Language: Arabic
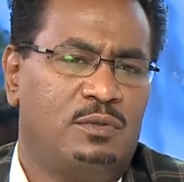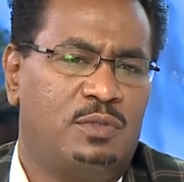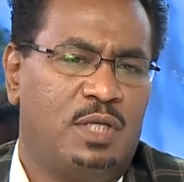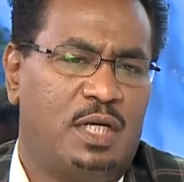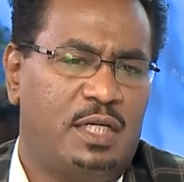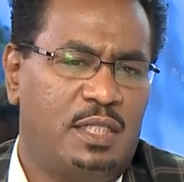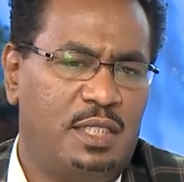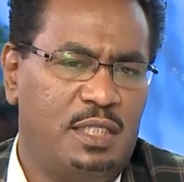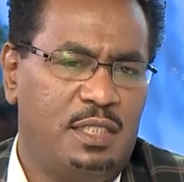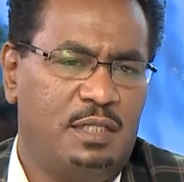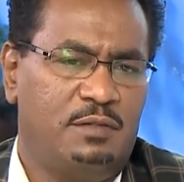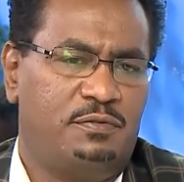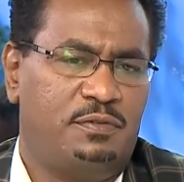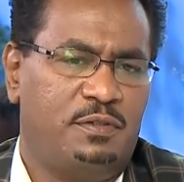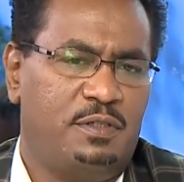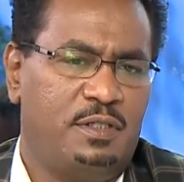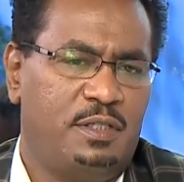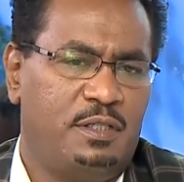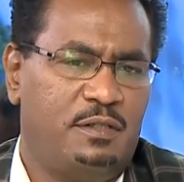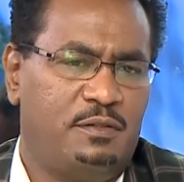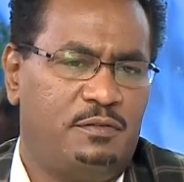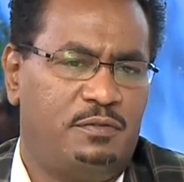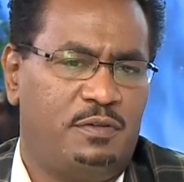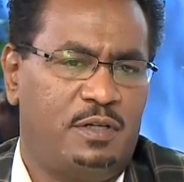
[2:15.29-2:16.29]
تحديدا
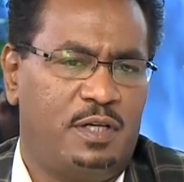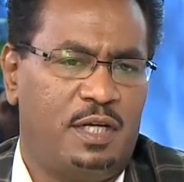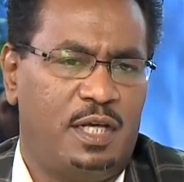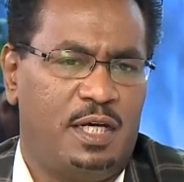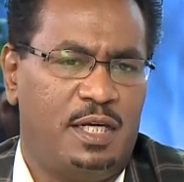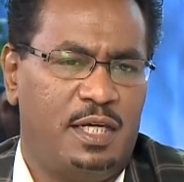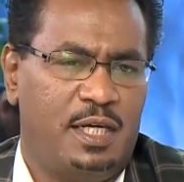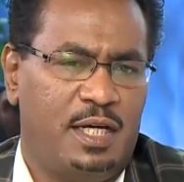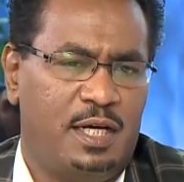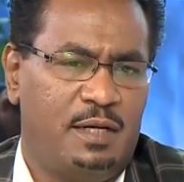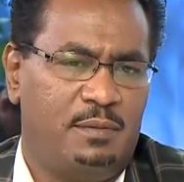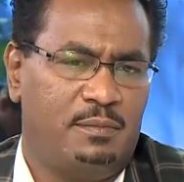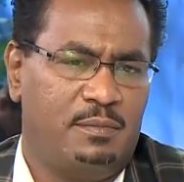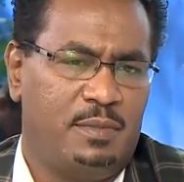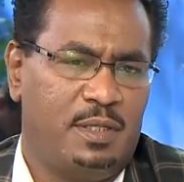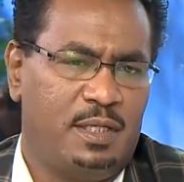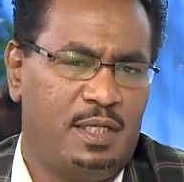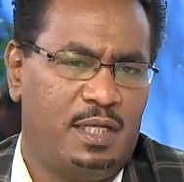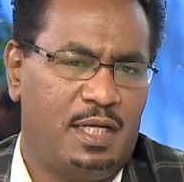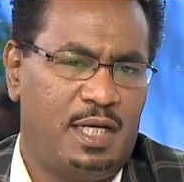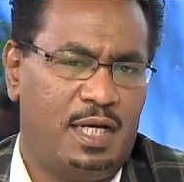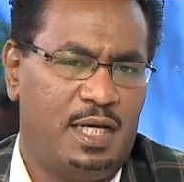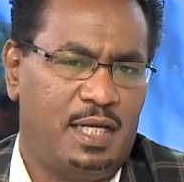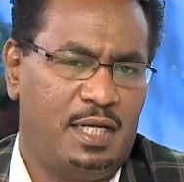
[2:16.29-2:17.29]
في في الايام
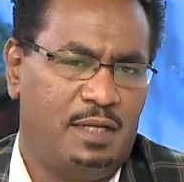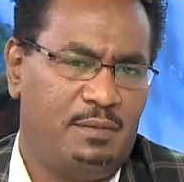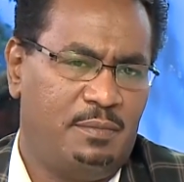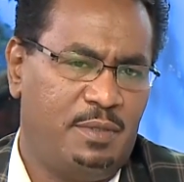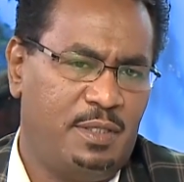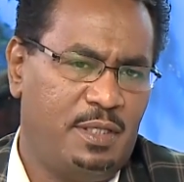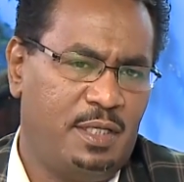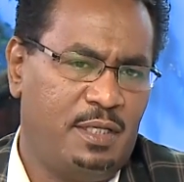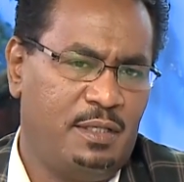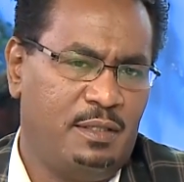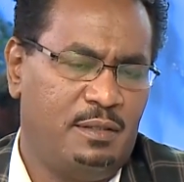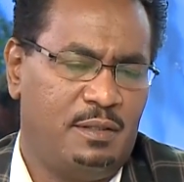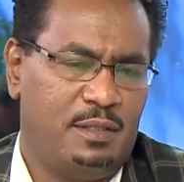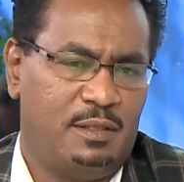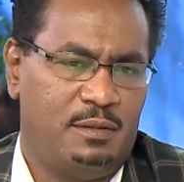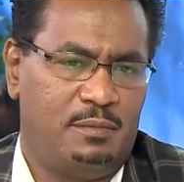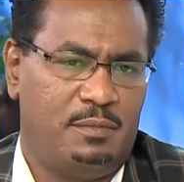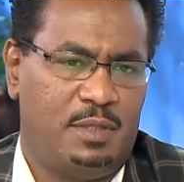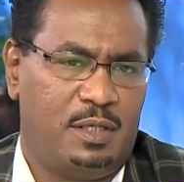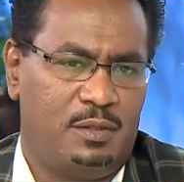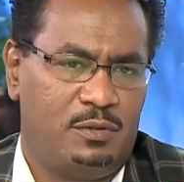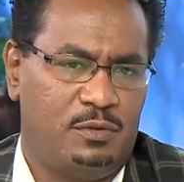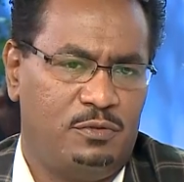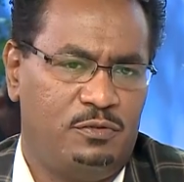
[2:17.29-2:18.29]
العالميه
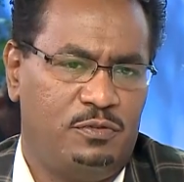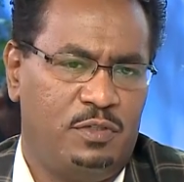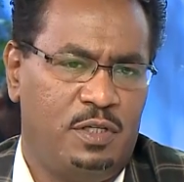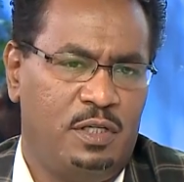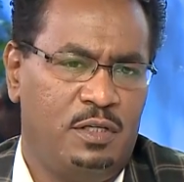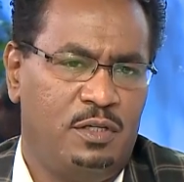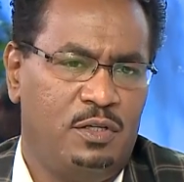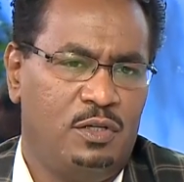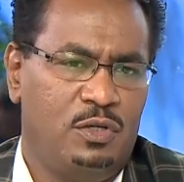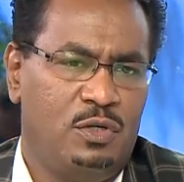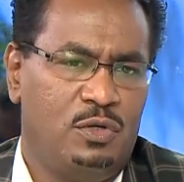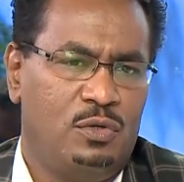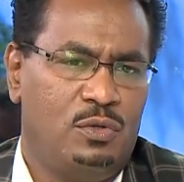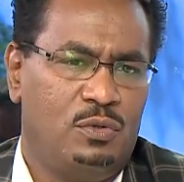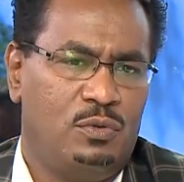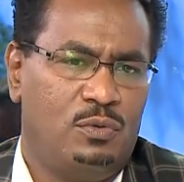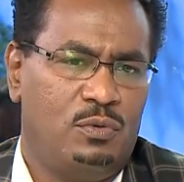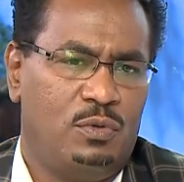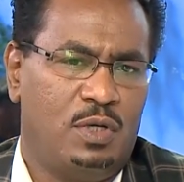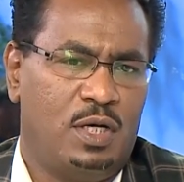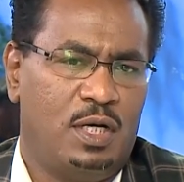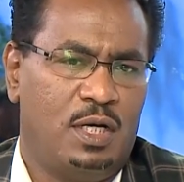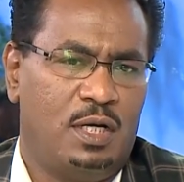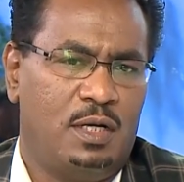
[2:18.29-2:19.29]
المعروفه
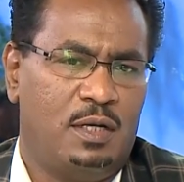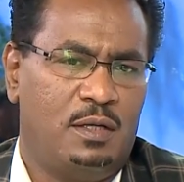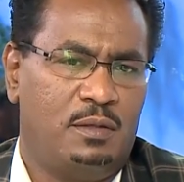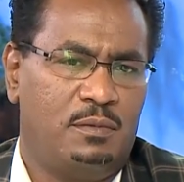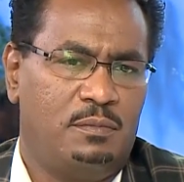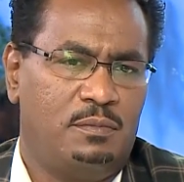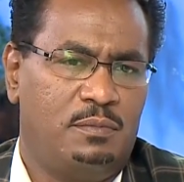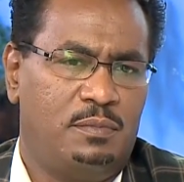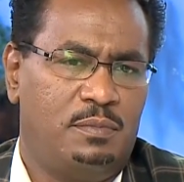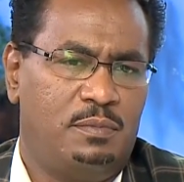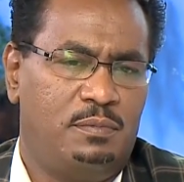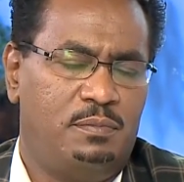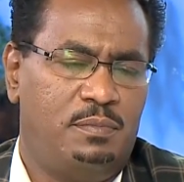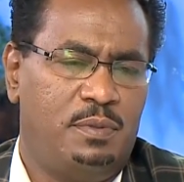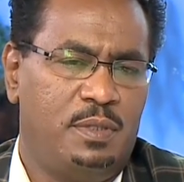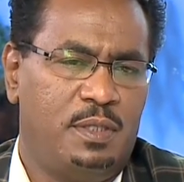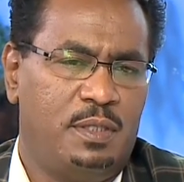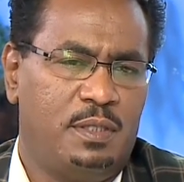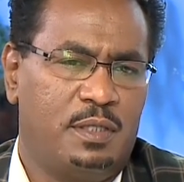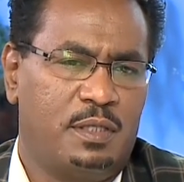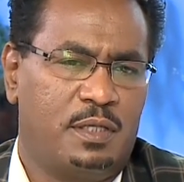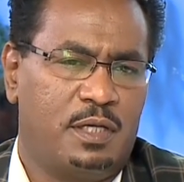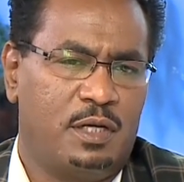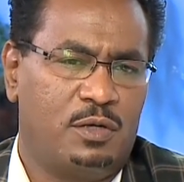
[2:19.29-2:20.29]

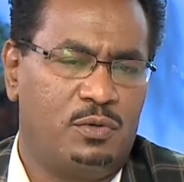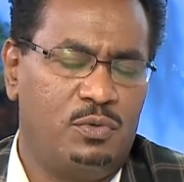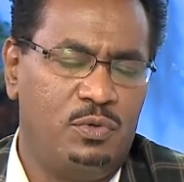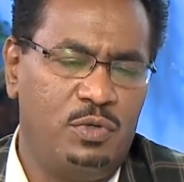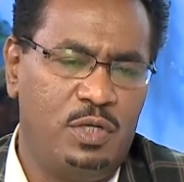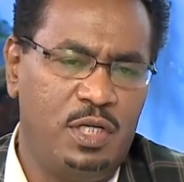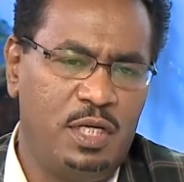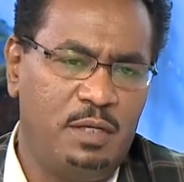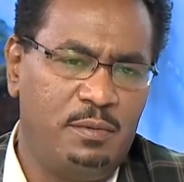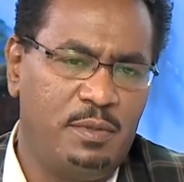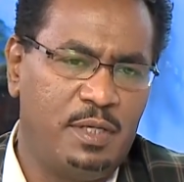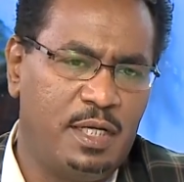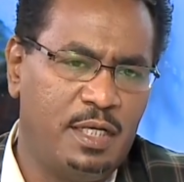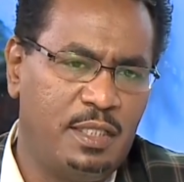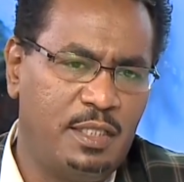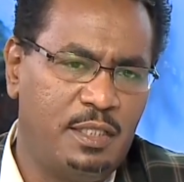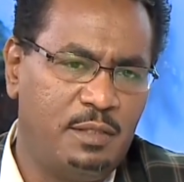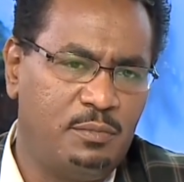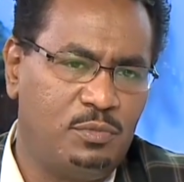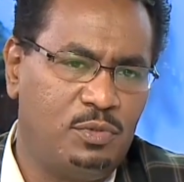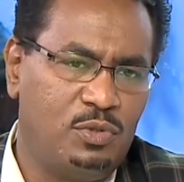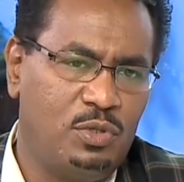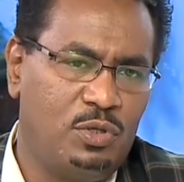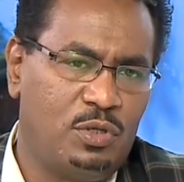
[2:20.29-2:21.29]
وككليه
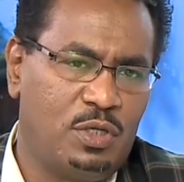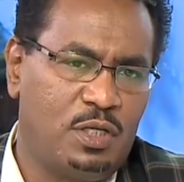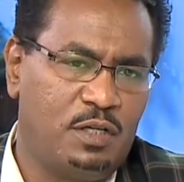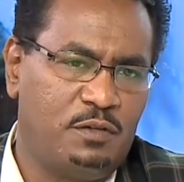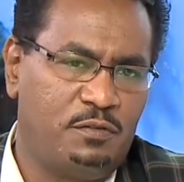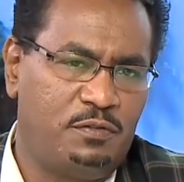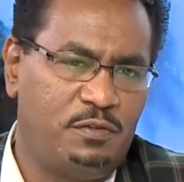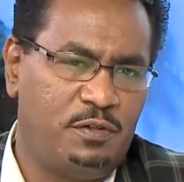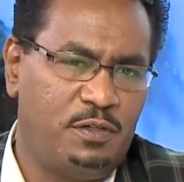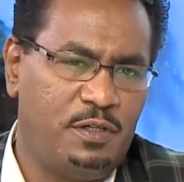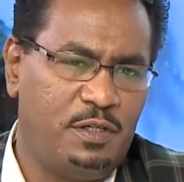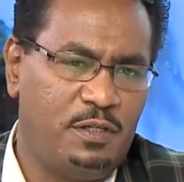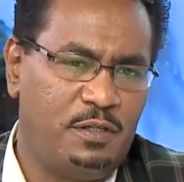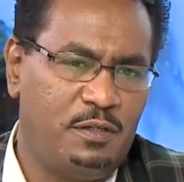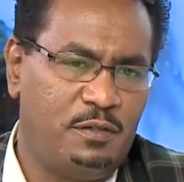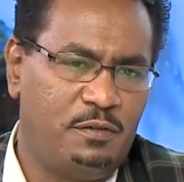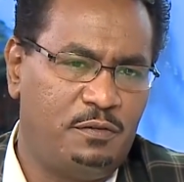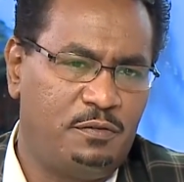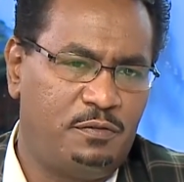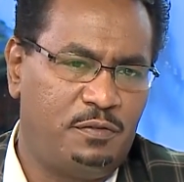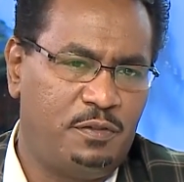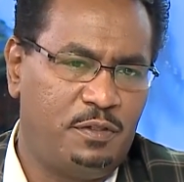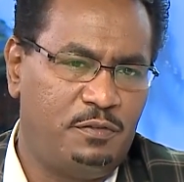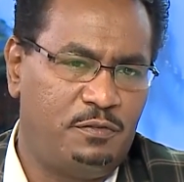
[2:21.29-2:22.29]
بنقدم دورنا في
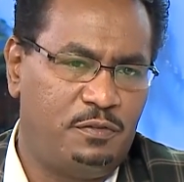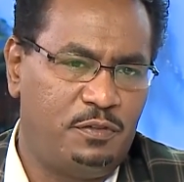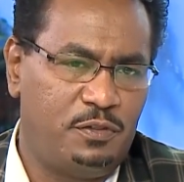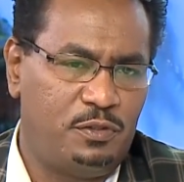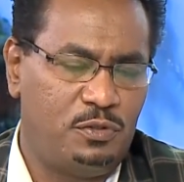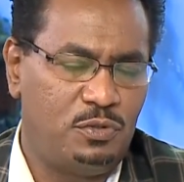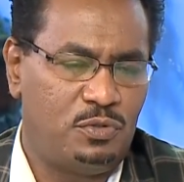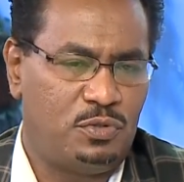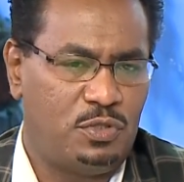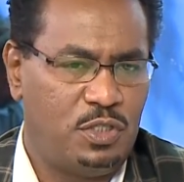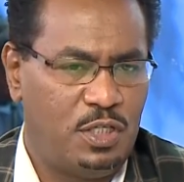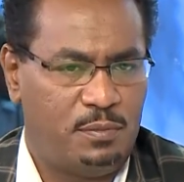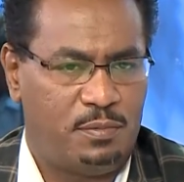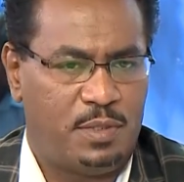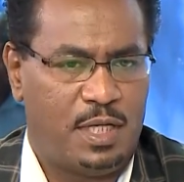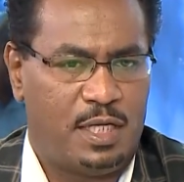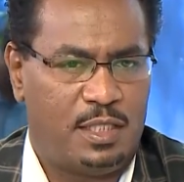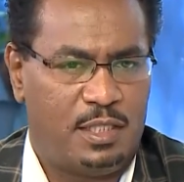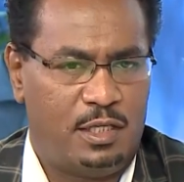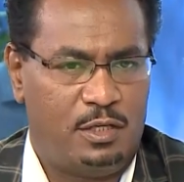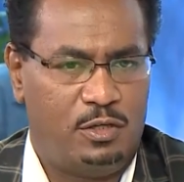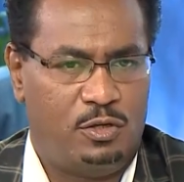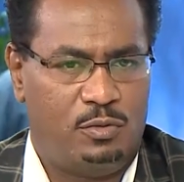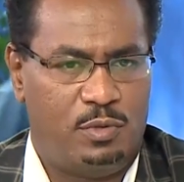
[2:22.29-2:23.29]
في في الجزئيه
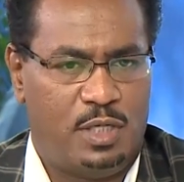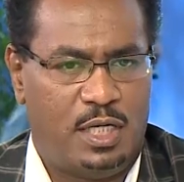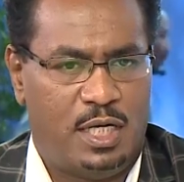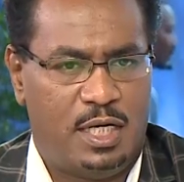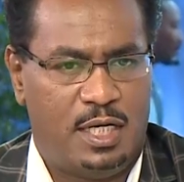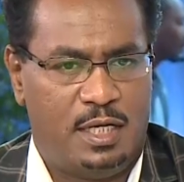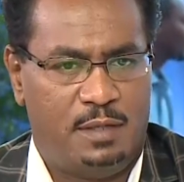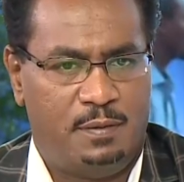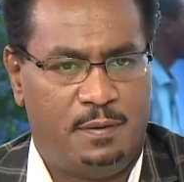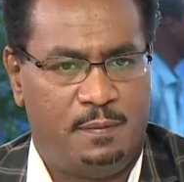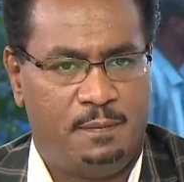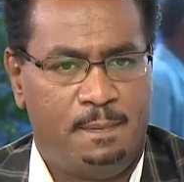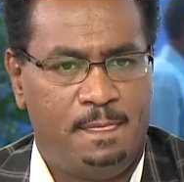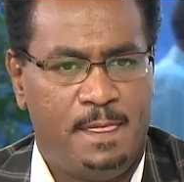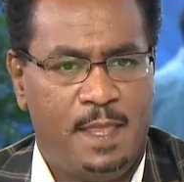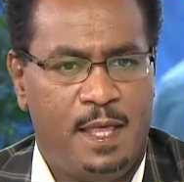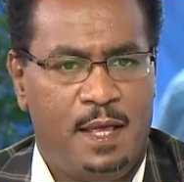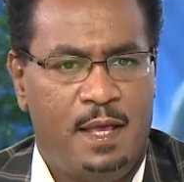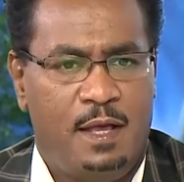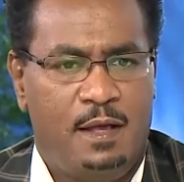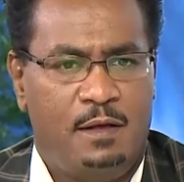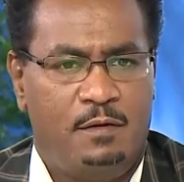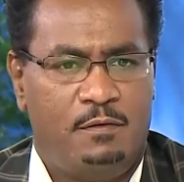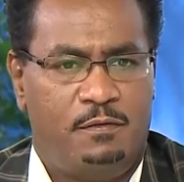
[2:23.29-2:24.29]
بتاعه اليوم العالمي
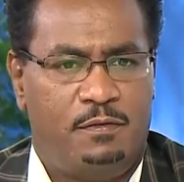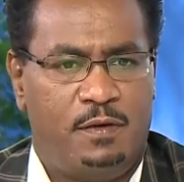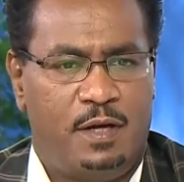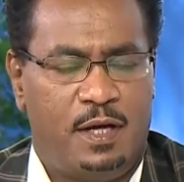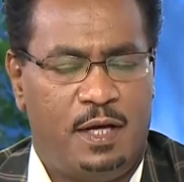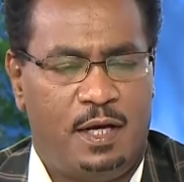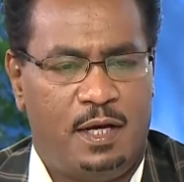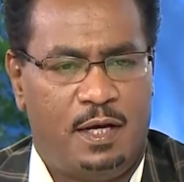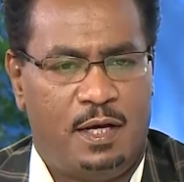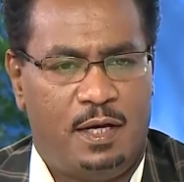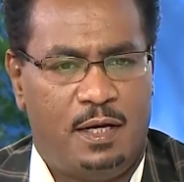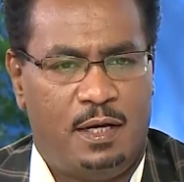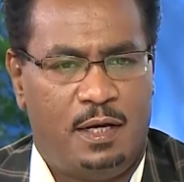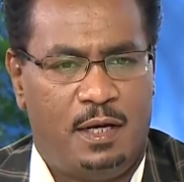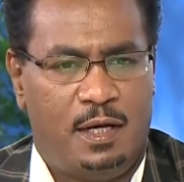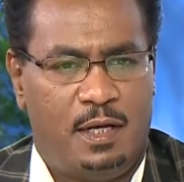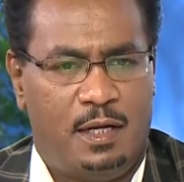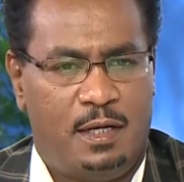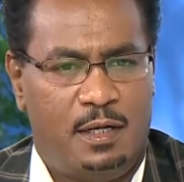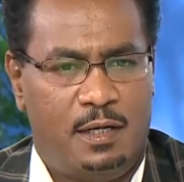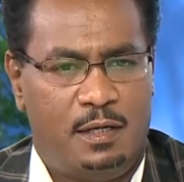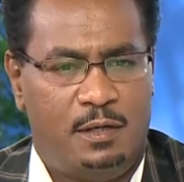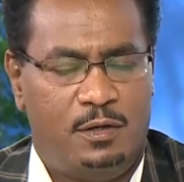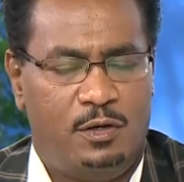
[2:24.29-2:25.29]

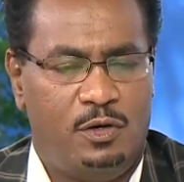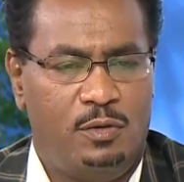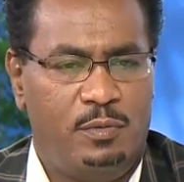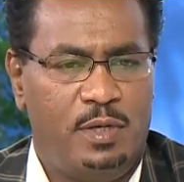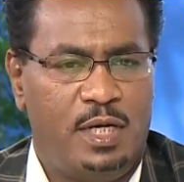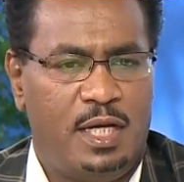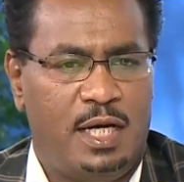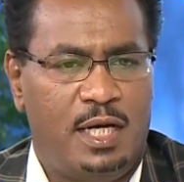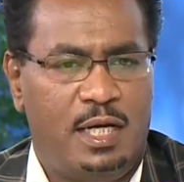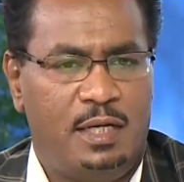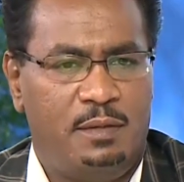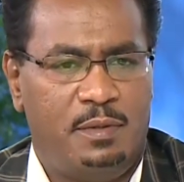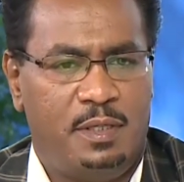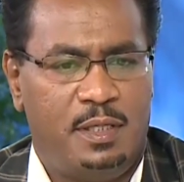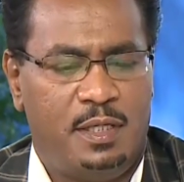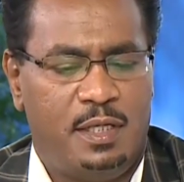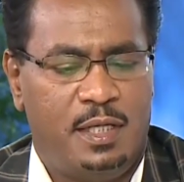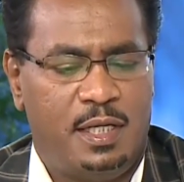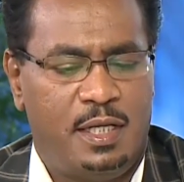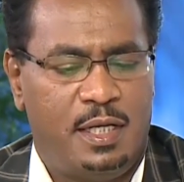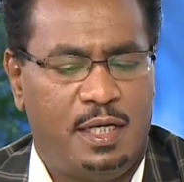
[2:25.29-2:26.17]
فاليوم العالمي